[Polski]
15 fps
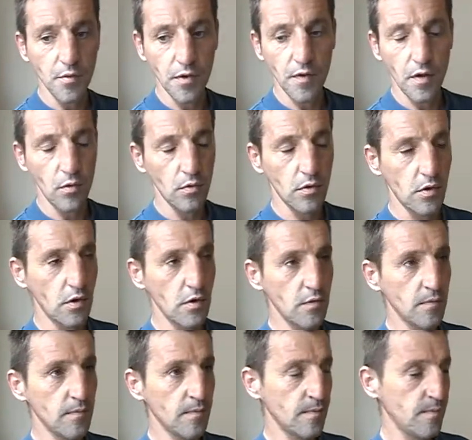lepsze warunki,
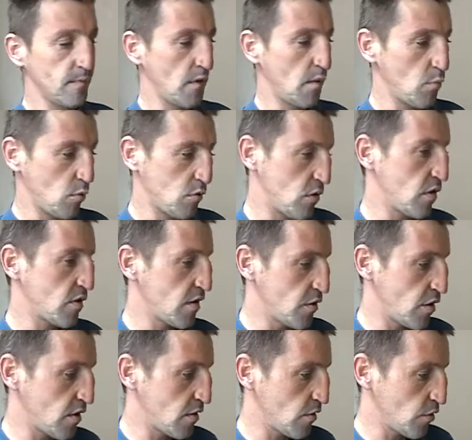tam było trochę za
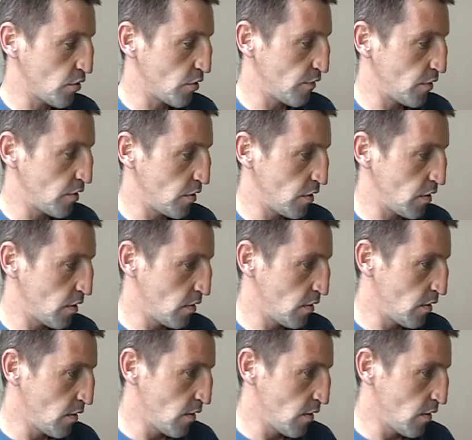ciasno rzeczywiście.